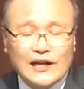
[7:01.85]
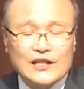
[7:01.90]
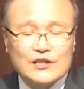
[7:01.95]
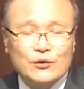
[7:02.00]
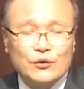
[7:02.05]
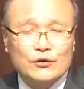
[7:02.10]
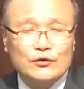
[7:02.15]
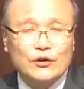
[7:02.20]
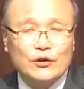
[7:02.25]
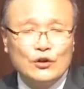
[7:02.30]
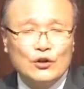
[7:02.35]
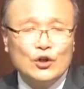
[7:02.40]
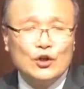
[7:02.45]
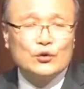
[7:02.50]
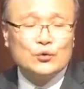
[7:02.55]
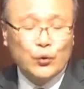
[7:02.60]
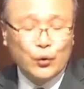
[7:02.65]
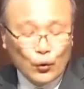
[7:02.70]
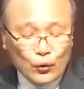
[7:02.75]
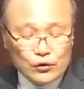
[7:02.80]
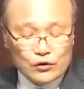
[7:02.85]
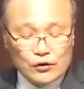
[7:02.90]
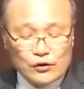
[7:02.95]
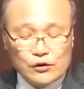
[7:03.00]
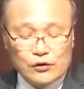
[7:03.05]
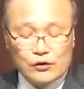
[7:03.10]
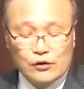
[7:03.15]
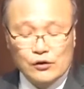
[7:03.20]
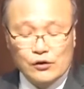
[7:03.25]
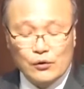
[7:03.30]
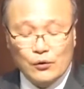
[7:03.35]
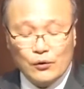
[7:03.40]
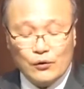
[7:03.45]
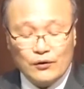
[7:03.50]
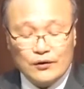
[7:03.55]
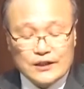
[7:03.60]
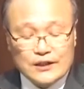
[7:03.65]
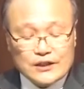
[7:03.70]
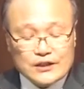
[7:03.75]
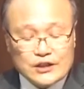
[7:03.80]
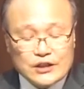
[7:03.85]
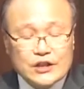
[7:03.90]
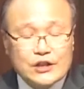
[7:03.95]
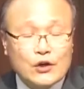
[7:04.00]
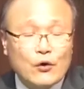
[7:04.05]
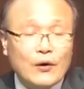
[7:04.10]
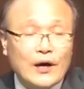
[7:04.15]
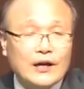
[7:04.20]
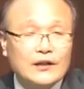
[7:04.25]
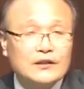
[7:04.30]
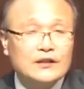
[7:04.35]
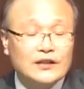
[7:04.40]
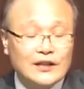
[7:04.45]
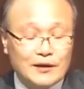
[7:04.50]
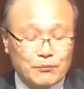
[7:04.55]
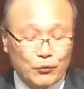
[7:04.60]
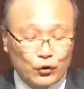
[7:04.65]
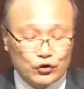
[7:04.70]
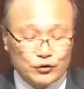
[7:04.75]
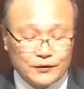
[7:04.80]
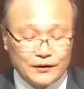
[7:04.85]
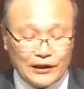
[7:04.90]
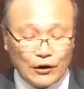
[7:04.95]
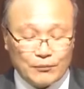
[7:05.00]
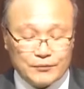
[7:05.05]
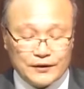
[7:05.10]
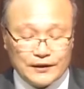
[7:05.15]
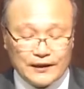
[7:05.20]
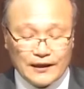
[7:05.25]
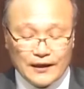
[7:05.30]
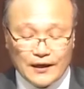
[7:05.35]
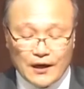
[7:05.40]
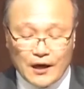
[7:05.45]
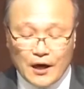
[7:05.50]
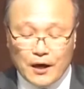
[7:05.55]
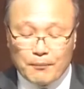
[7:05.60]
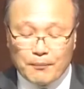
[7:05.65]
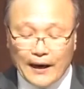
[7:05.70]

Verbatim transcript: 눈을 가지고서 돌을 들고 치려고 하는 그런 모습이 나옵니다.